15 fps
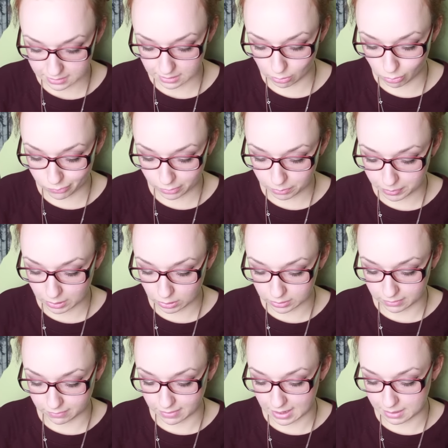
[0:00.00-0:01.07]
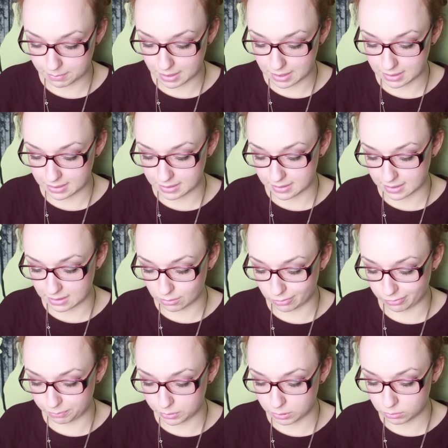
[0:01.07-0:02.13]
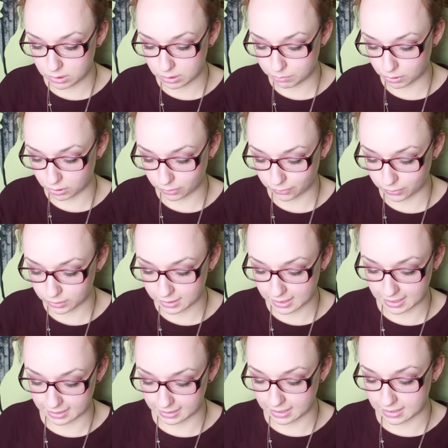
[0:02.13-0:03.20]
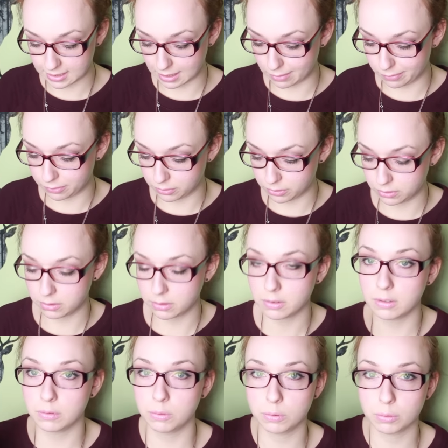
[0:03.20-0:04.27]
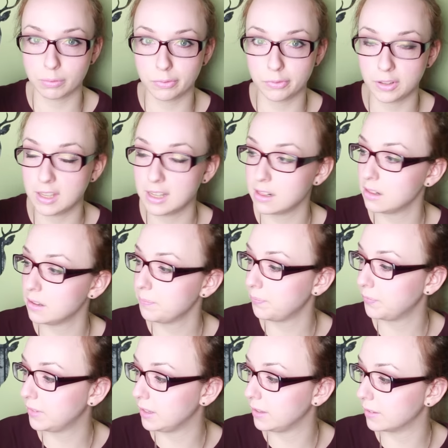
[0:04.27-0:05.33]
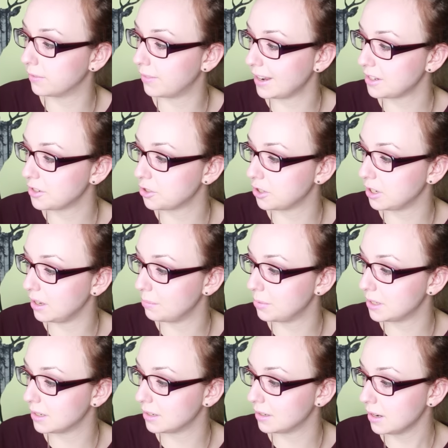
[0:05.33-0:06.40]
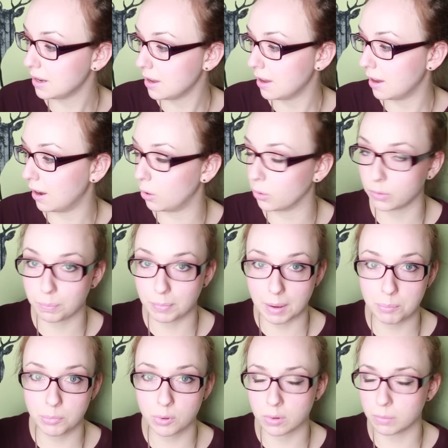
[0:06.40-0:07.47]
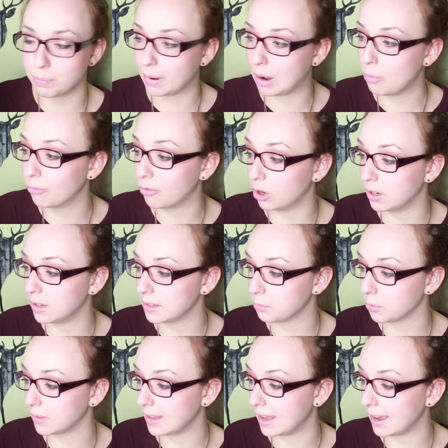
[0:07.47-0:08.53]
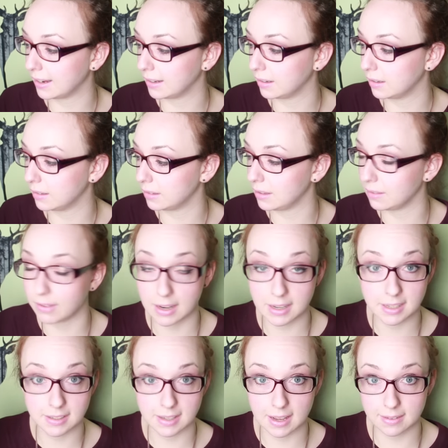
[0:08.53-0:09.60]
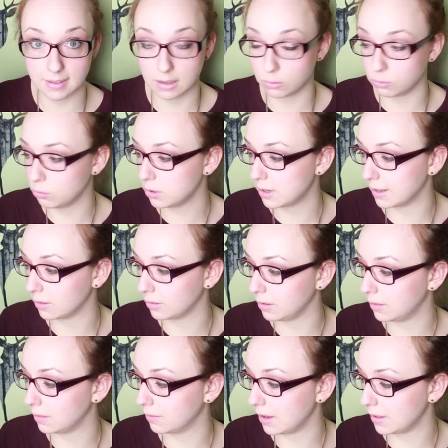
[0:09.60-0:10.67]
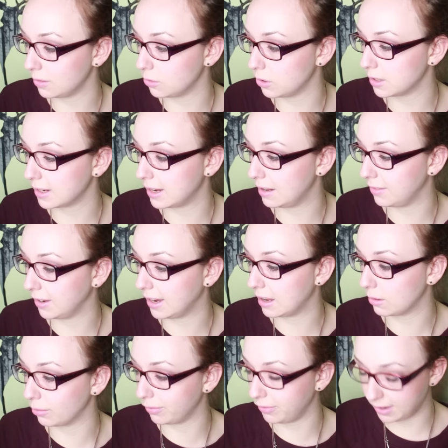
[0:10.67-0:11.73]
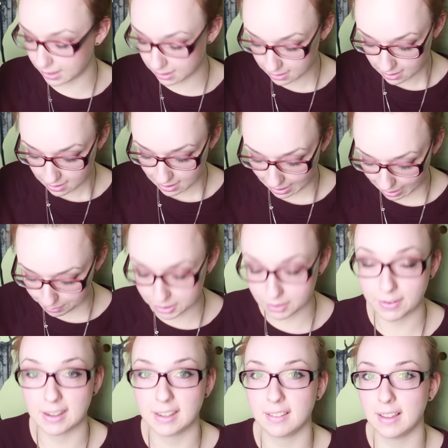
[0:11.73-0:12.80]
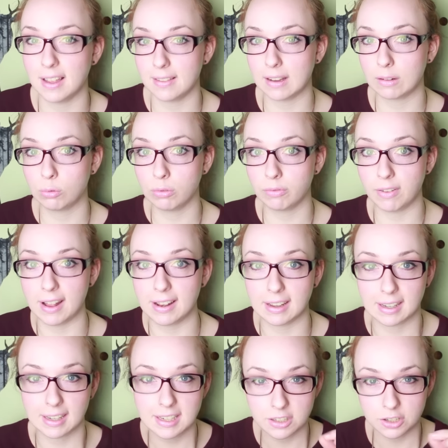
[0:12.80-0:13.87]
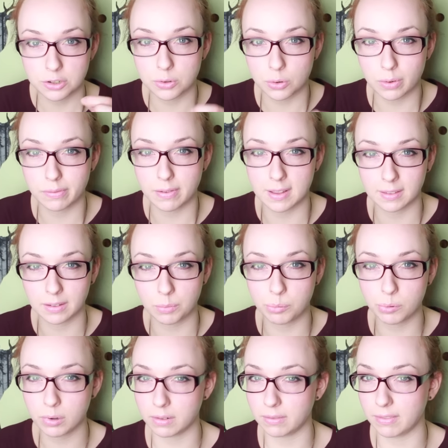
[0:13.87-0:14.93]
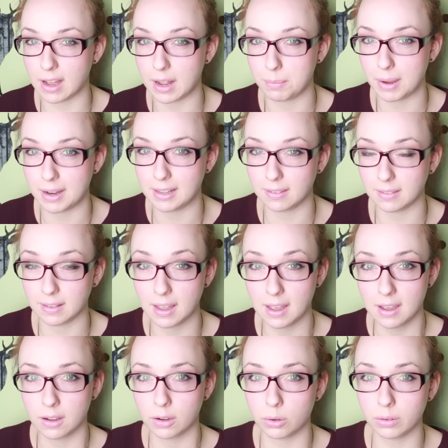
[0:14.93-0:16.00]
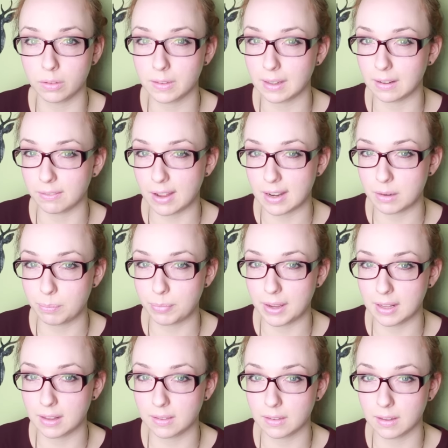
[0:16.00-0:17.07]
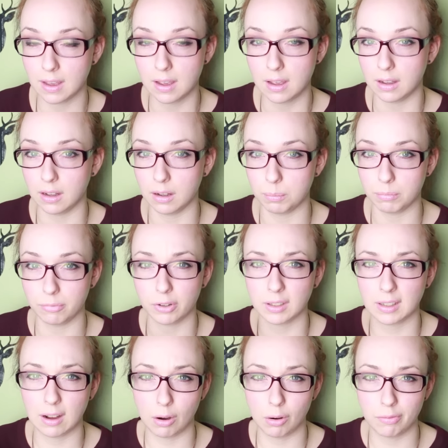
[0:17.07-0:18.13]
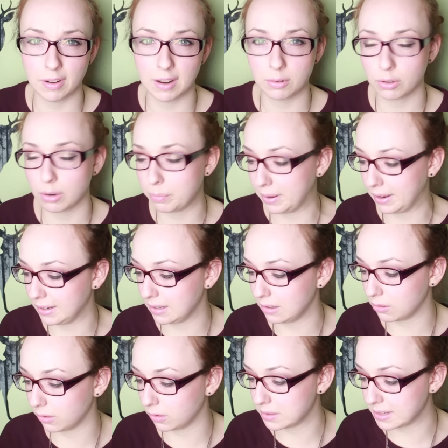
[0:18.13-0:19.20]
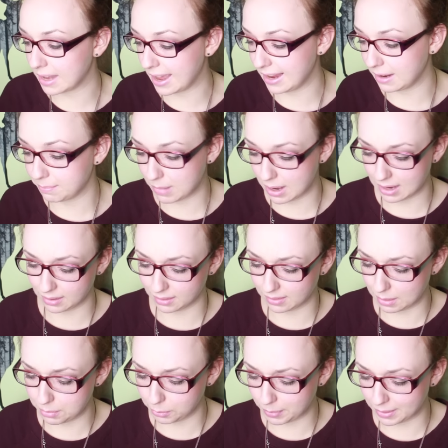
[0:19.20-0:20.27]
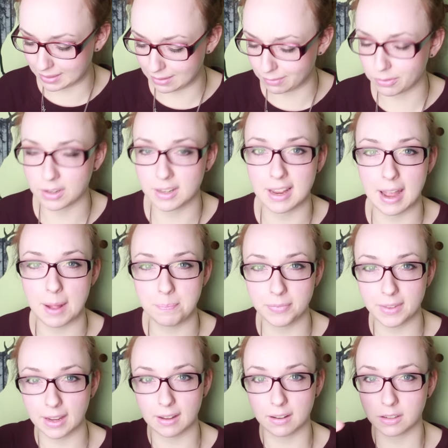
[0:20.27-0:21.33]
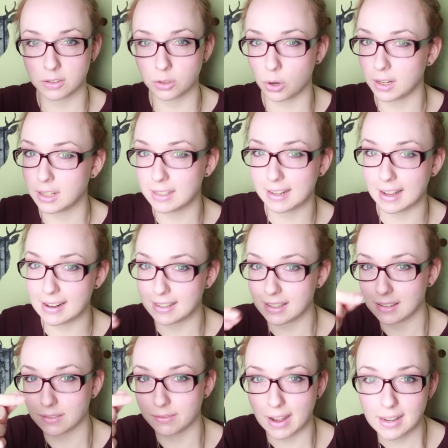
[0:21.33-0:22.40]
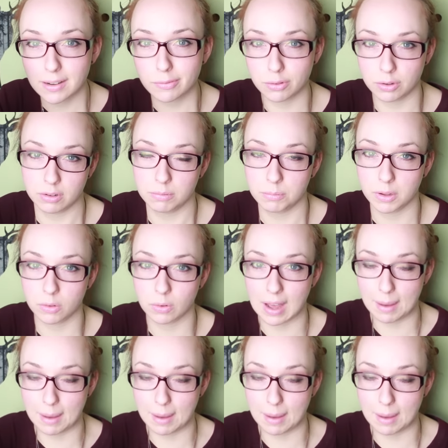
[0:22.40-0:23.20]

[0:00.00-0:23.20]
ich aufgebrockt, die waren mal in der Love Beauty Box von Carina von Hydrophil, diese Wattestäbchen aus Bambus und Baumwolle. Ich muss sagen, die fand ich sehr, sehr gut. Also die sind wasserneutral, vegan und fair. Aber ich fand die sehr, sehr gut, weil die richtig schön fest gebunden waren. Bei diesen günstigen Wattepads ähm, von Kaufland oder Penny und solchen Eigenmarken, selbst bei denen von DM, da trottelt halt diese Watte vorne immer so